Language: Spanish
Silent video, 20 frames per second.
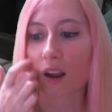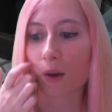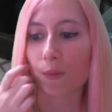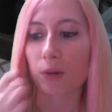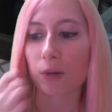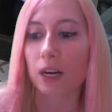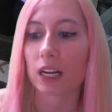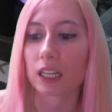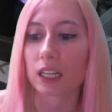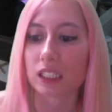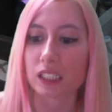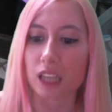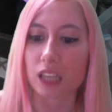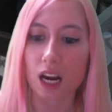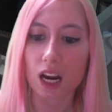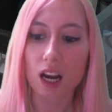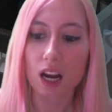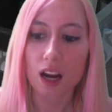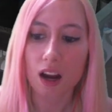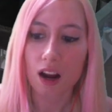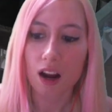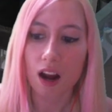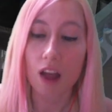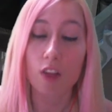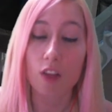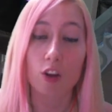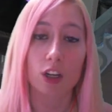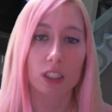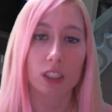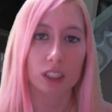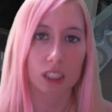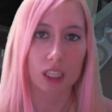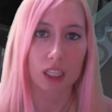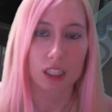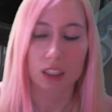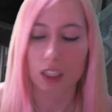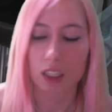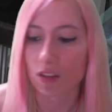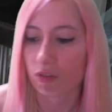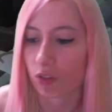para que se haga
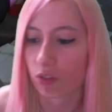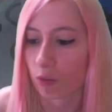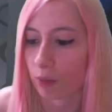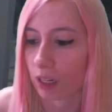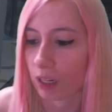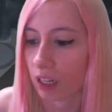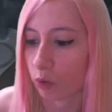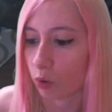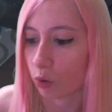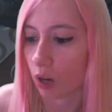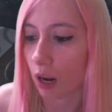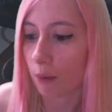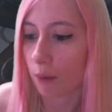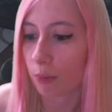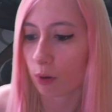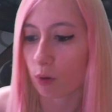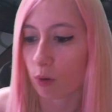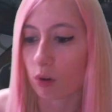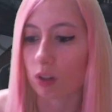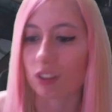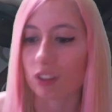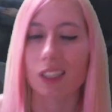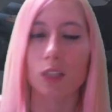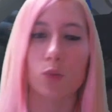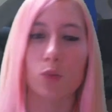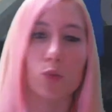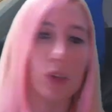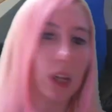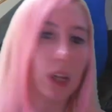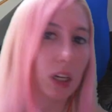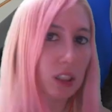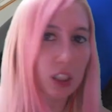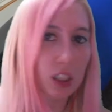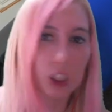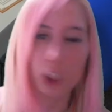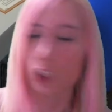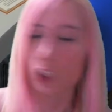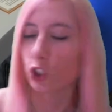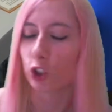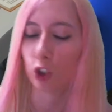adolescente de forma natural, pero bueno, estáis muy
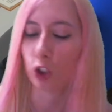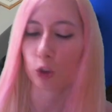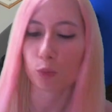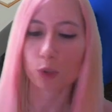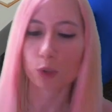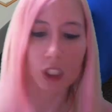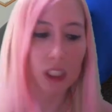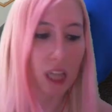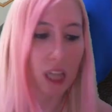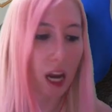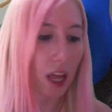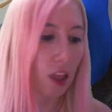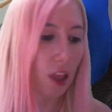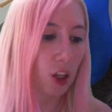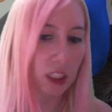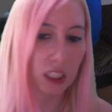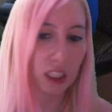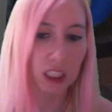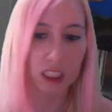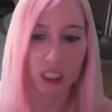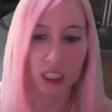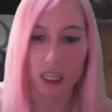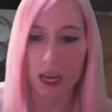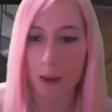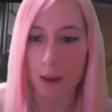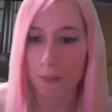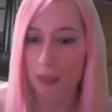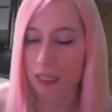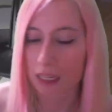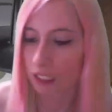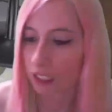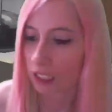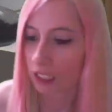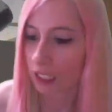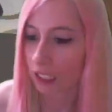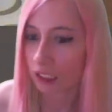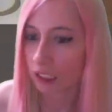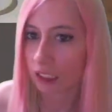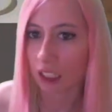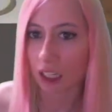ansiosos porque se haga adolescente ya Melanie,
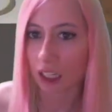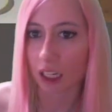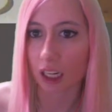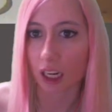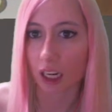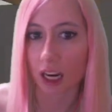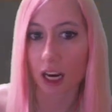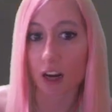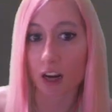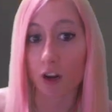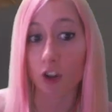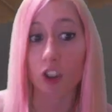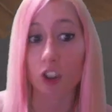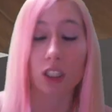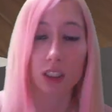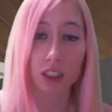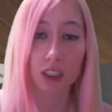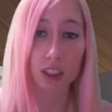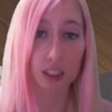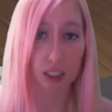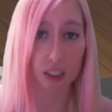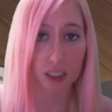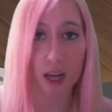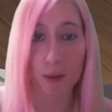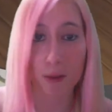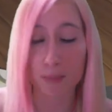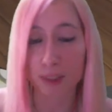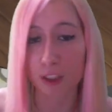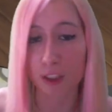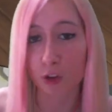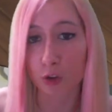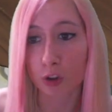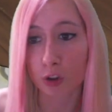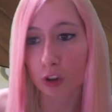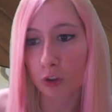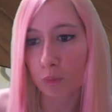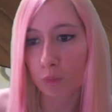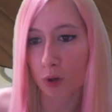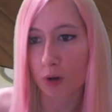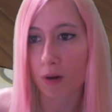así que en los siguientes
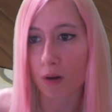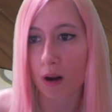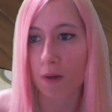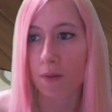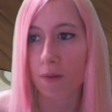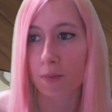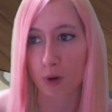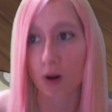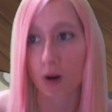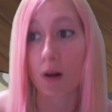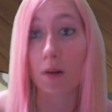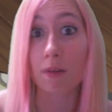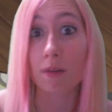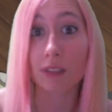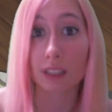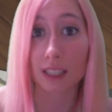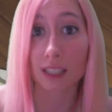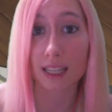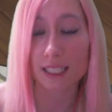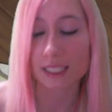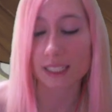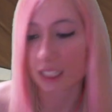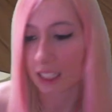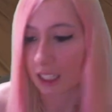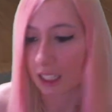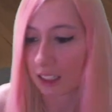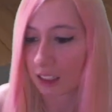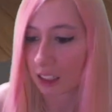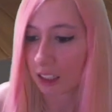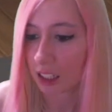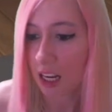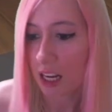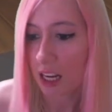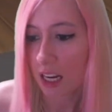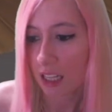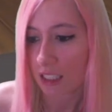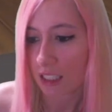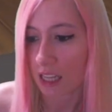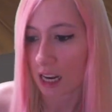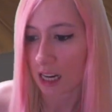capítulos, probablemente en el siguiente,
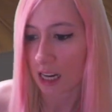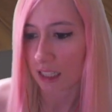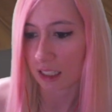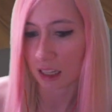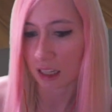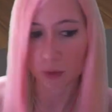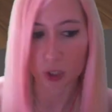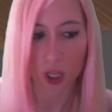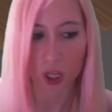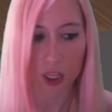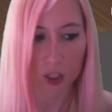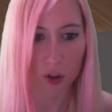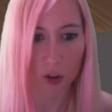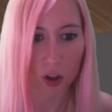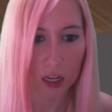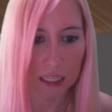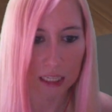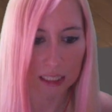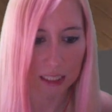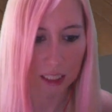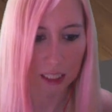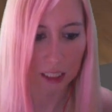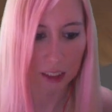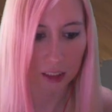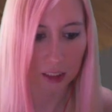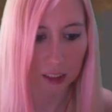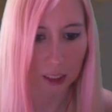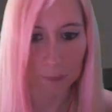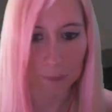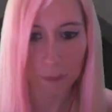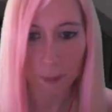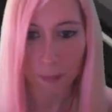ya la estaremos haciendo adolescente.